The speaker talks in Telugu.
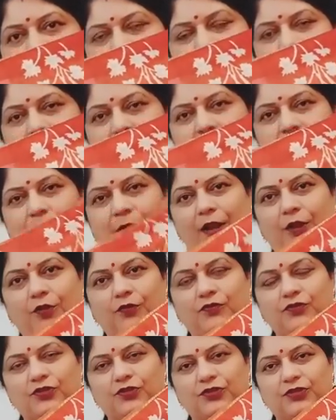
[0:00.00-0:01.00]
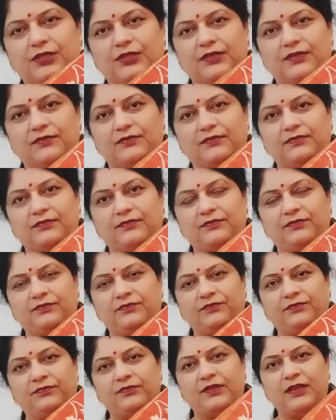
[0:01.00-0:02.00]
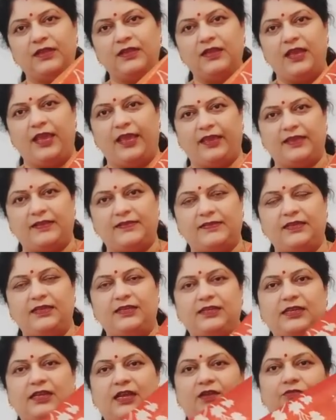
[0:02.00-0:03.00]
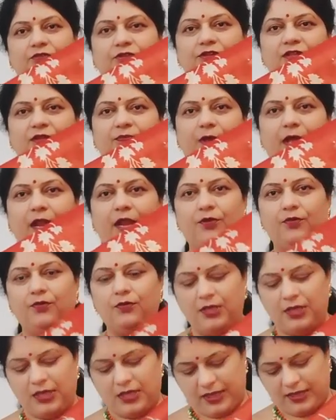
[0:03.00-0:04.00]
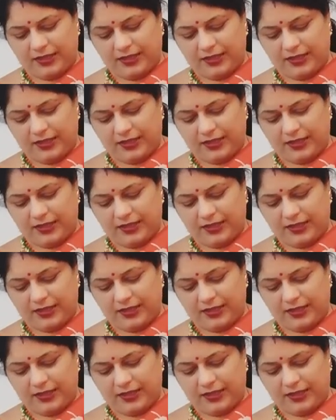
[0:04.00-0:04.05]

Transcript: గ్రాండ్ పళ్ళు ఉంటుంది ఎక్సలెంట్గా ఉంటుంది పళ్ళు